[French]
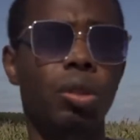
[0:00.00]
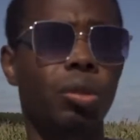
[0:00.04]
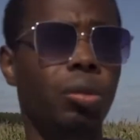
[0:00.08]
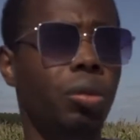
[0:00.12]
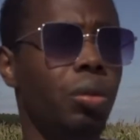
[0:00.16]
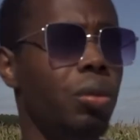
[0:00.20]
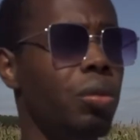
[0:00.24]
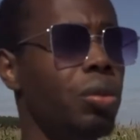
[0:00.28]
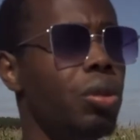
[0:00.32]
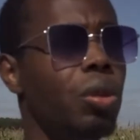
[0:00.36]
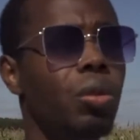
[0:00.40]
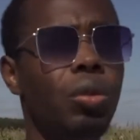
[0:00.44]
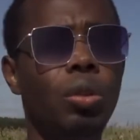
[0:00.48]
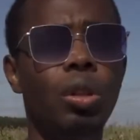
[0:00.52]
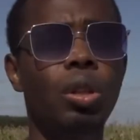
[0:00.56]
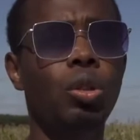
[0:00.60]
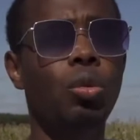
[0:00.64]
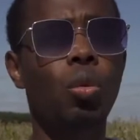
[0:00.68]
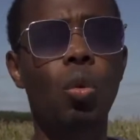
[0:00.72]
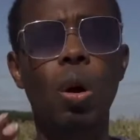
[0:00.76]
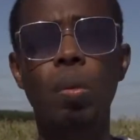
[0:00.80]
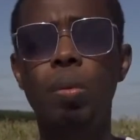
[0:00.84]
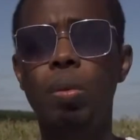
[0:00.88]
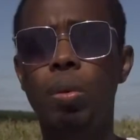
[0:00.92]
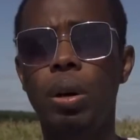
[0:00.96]
Je vais vous en donner
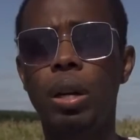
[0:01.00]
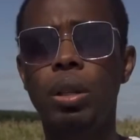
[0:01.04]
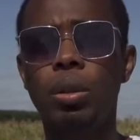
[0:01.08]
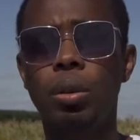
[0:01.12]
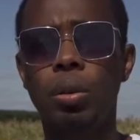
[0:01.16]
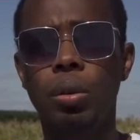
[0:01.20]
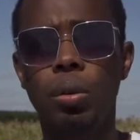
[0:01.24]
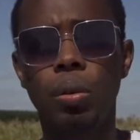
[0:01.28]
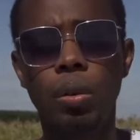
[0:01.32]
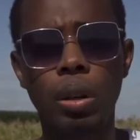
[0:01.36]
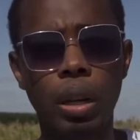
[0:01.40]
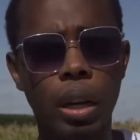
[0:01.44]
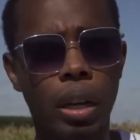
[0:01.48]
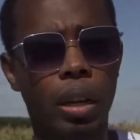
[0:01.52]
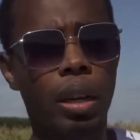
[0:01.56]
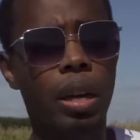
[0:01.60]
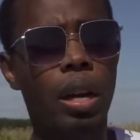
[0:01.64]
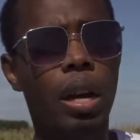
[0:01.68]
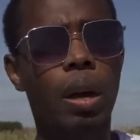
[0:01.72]
trois pour être concret.